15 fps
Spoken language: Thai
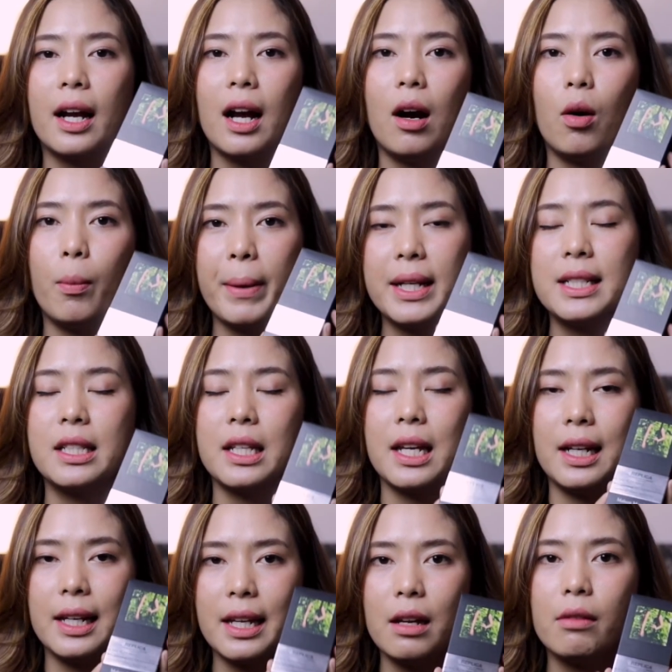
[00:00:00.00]
เขาเป็นซี
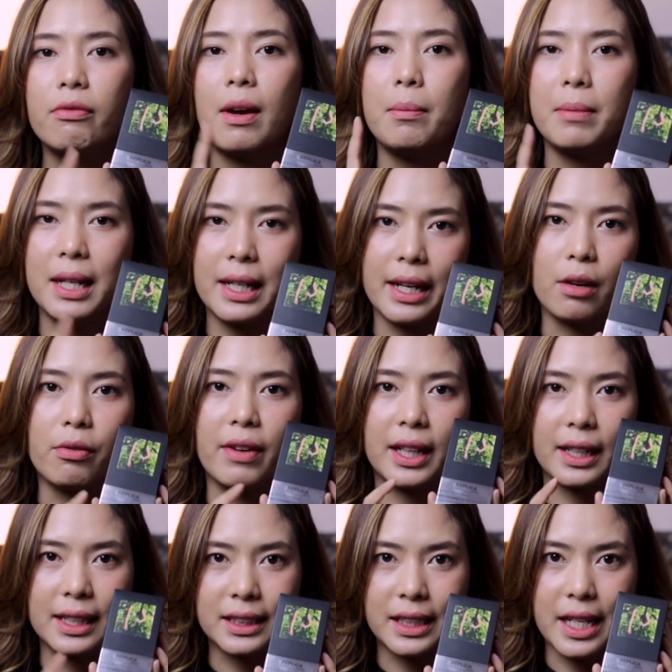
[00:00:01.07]
รีส์ Familia
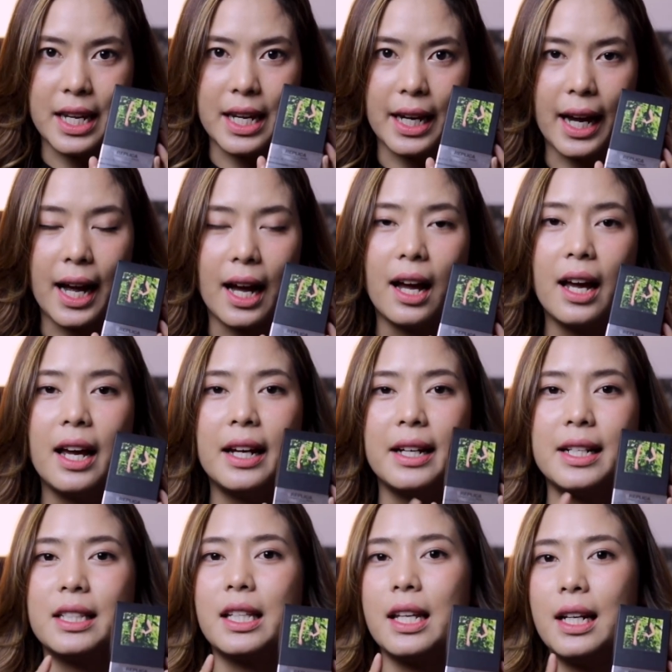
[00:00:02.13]
Fantasy ค่ะ
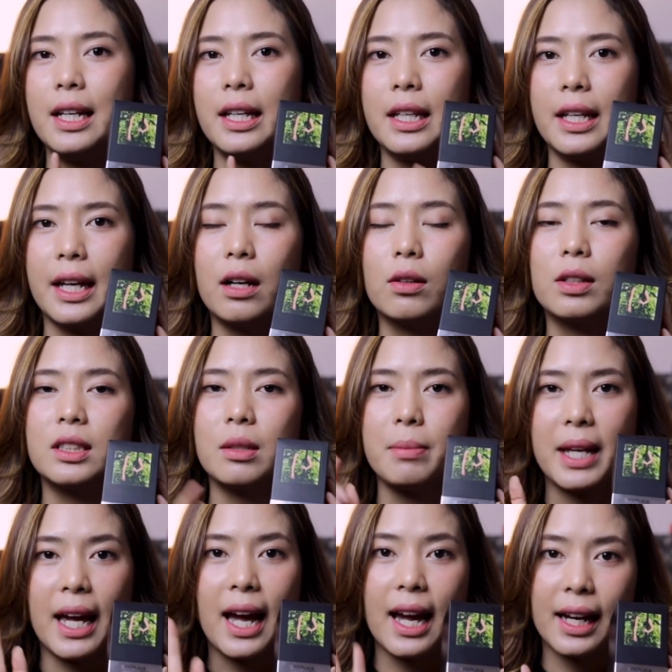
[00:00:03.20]
ในซีรีส์นี้เขาก็จะ
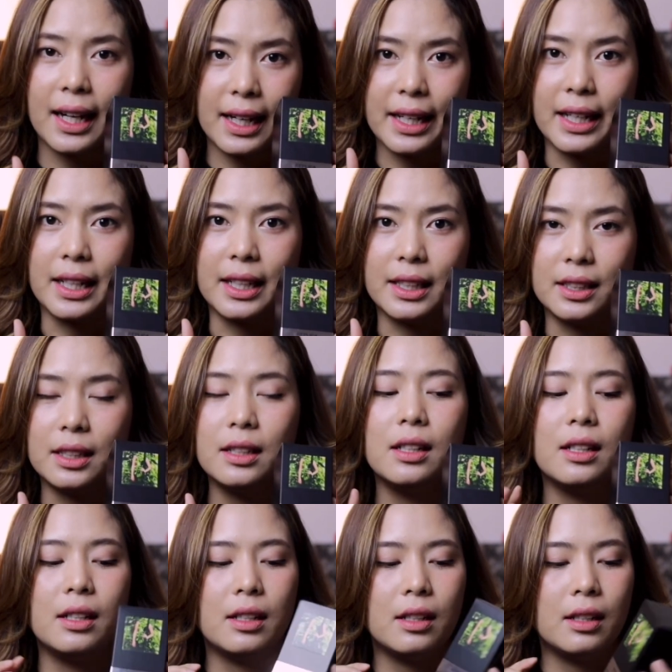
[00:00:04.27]
มีห้ากลิ่นเนอะ
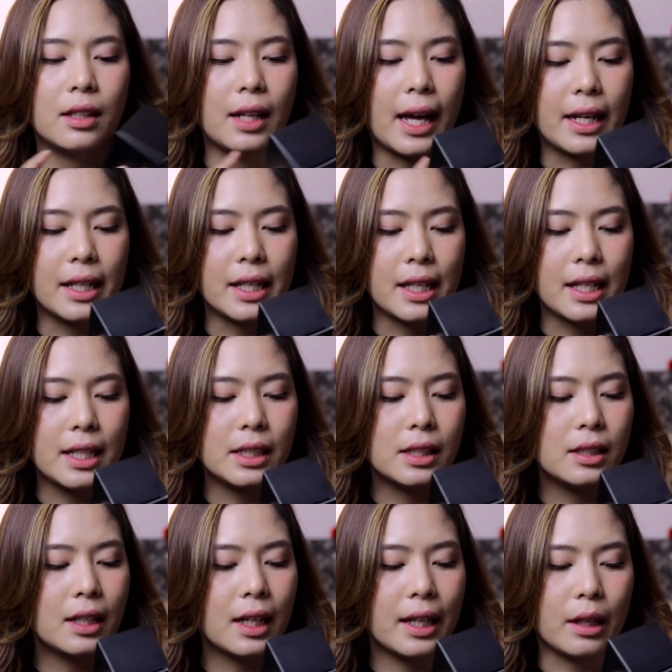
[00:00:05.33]
อันนี้
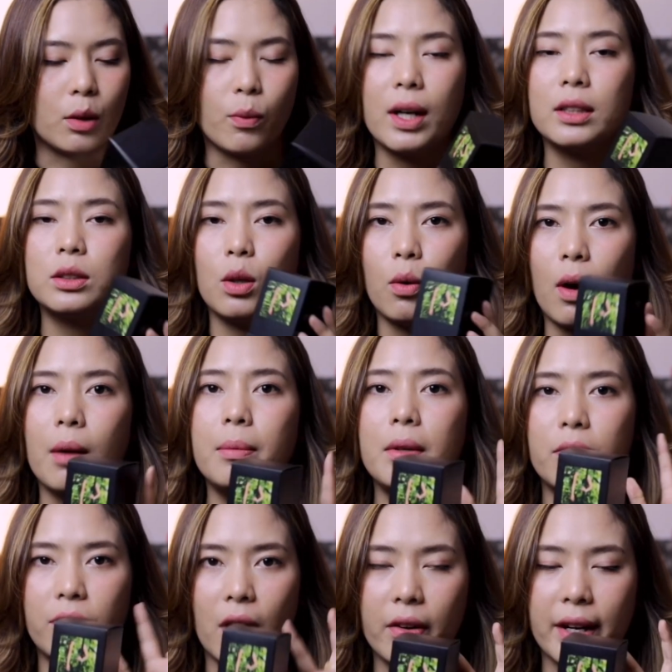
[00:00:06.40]
ชื่อกลิ่นว่า Soul of
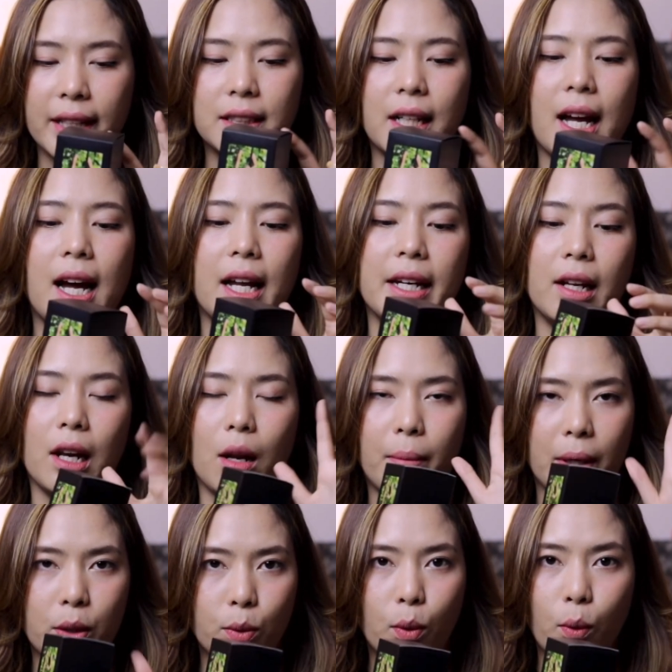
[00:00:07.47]
the Forest ค่ะเดี๋ยวเรา
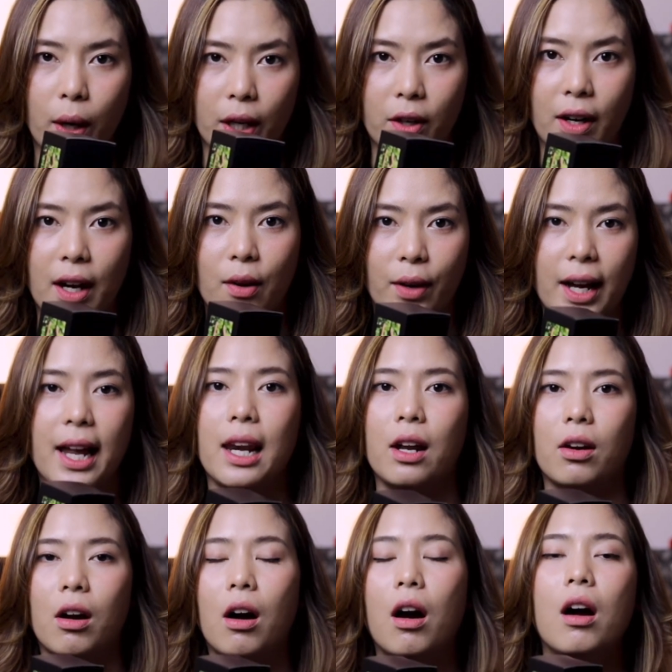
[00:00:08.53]
มาดูขวดของเขากัน
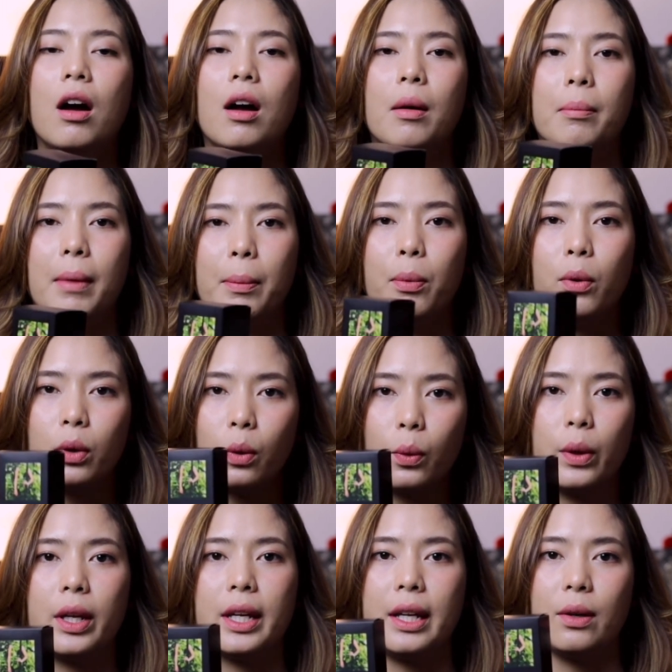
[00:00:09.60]
แล้วก็มาพูด
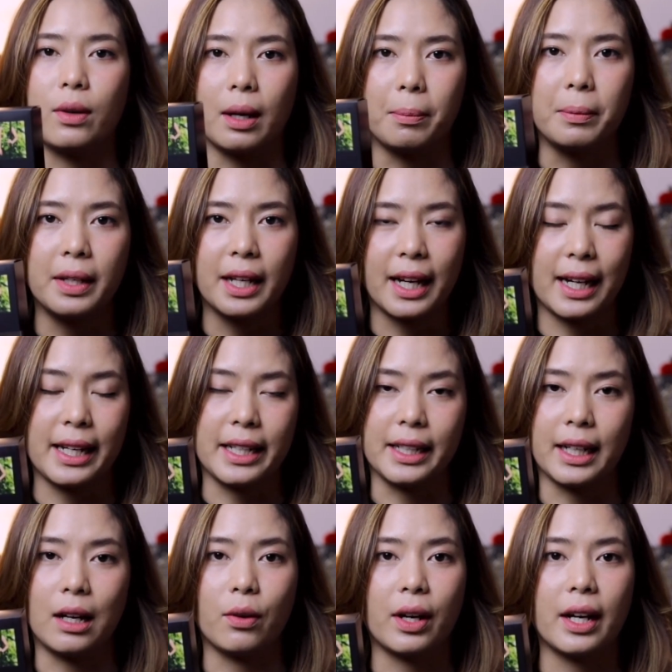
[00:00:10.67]
คุยเกี่ยวกับกลิ่น
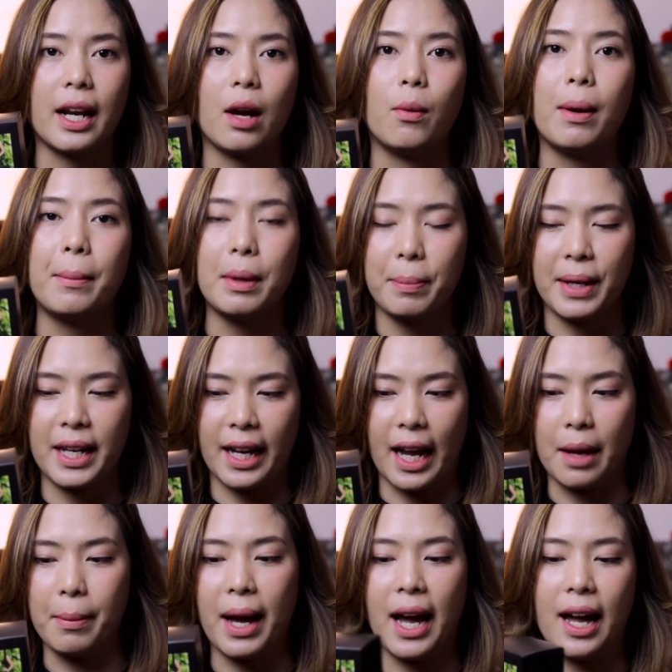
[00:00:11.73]
เขากันนะว่ามันเป็นยัง
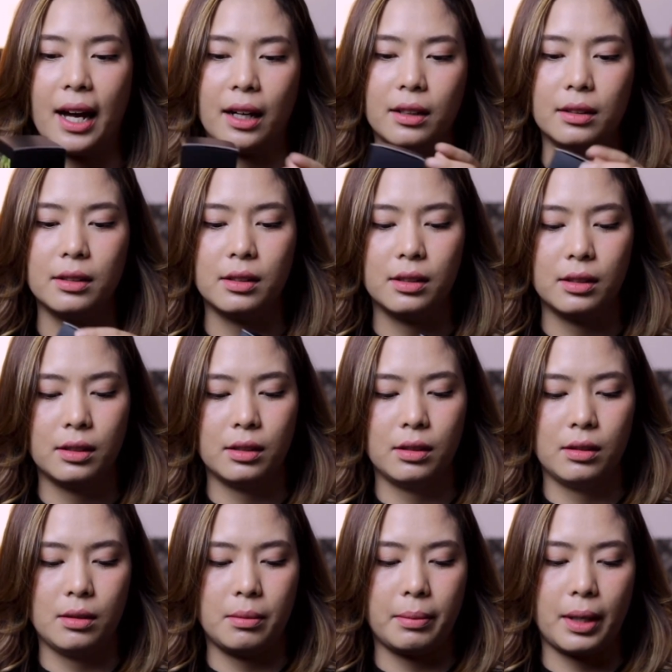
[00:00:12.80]
ไงบ้าง
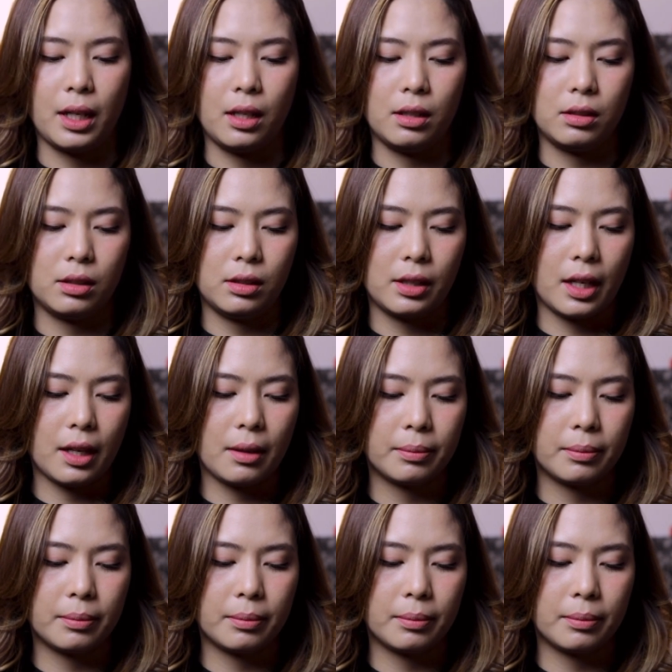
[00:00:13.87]
ไปเลย